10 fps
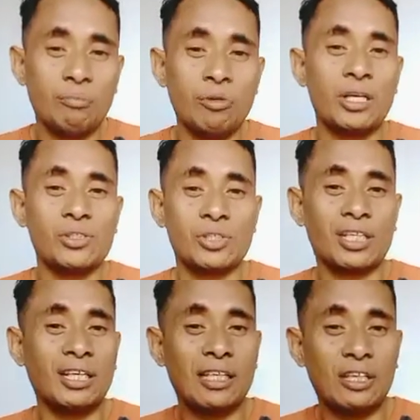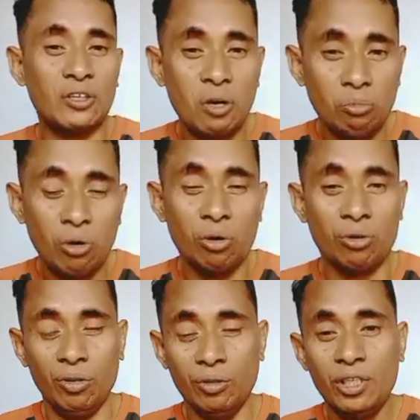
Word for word: Bukan sekadar ngomong,